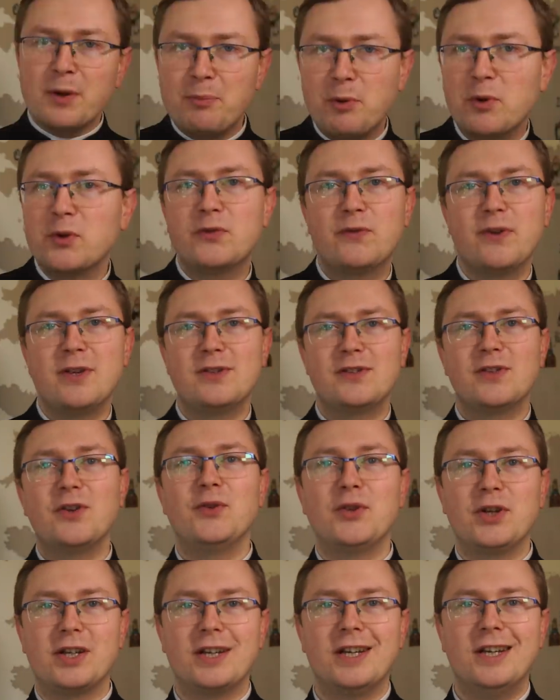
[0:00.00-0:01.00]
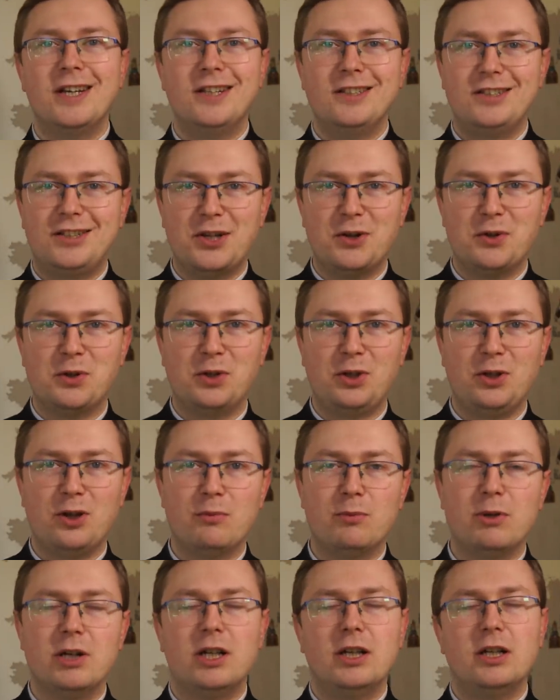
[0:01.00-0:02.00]
poświęconych
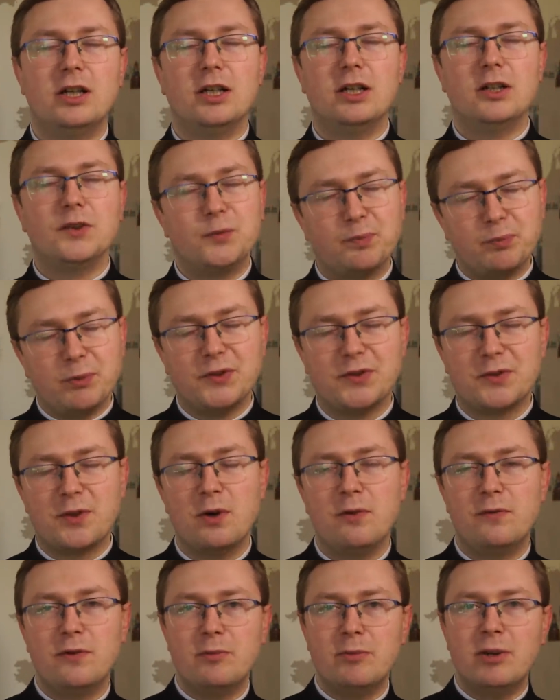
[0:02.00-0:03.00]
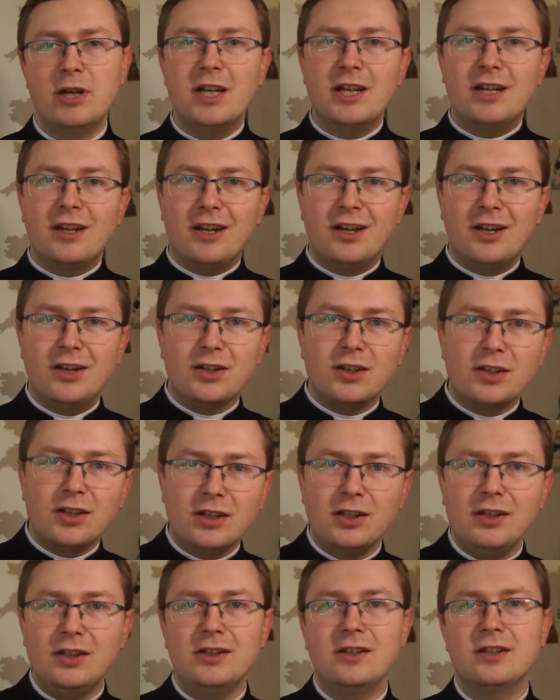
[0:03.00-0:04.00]
teoriom spiskowym e,
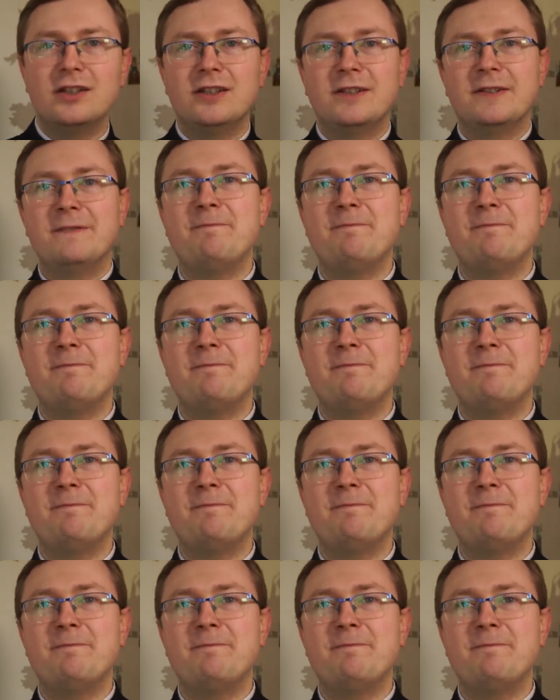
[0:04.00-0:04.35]
i